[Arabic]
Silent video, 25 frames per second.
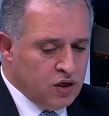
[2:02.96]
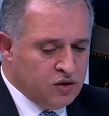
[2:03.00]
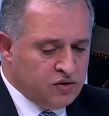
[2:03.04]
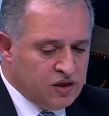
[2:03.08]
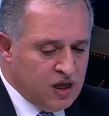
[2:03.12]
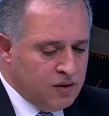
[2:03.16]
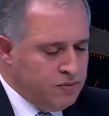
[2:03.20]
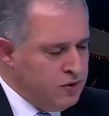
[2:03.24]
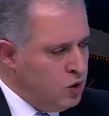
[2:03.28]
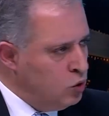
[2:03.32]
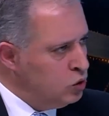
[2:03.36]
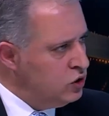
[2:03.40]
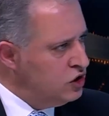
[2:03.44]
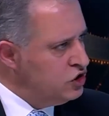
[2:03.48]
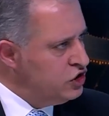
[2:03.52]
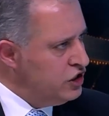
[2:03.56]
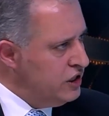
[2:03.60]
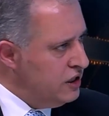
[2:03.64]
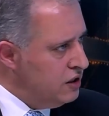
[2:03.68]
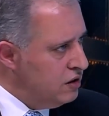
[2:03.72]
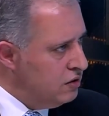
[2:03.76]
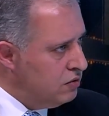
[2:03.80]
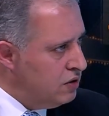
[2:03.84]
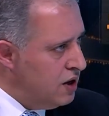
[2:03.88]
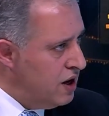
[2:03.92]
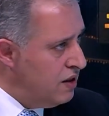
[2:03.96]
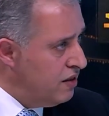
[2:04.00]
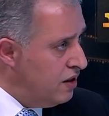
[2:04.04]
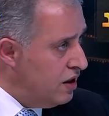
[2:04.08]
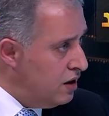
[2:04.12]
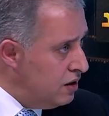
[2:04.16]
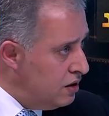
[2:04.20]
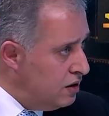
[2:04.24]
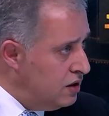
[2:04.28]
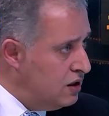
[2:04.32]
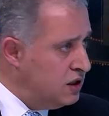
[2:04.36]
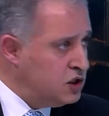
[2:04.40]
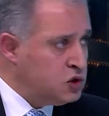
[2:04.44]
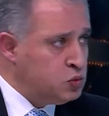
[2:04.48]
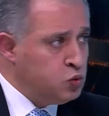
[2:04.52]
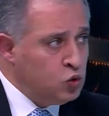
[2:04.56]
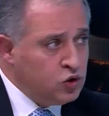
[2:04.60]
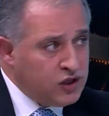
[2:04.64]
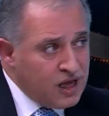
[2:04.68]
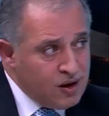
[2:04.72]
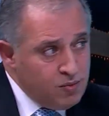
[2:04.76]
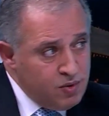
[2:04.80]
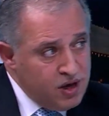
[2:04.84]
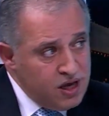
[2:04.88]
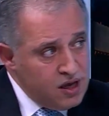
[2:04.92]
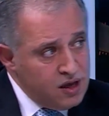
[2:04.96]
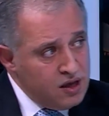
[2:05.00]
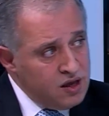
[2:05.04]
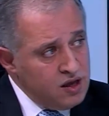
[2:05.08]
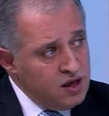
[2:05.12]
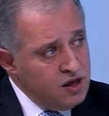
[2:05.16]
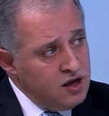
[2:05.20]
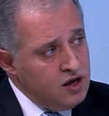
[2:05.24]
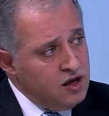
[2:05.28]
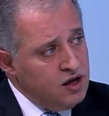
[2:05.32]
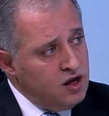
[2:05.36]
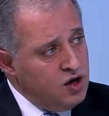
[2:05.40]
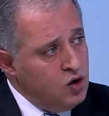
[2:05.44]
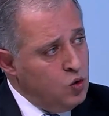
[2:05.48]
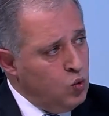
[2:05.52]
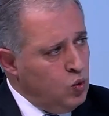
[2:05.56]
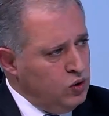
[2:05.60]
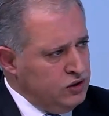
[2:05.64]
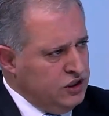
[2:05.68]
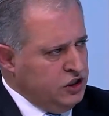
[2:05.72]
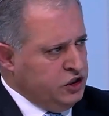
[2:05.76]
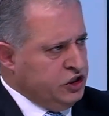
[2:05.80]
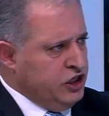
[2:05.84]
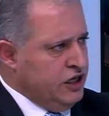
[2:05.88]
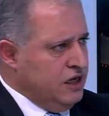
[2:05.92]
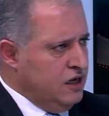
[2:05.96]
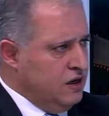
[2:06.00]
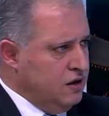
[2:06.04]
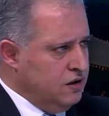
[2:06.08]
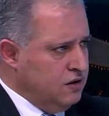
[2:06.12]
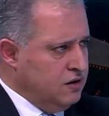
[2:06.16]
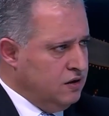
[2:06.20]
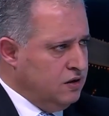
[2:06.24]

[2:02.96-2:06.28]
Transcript: التنمية وتشغيل هذا اسمه تنمية وتشغيل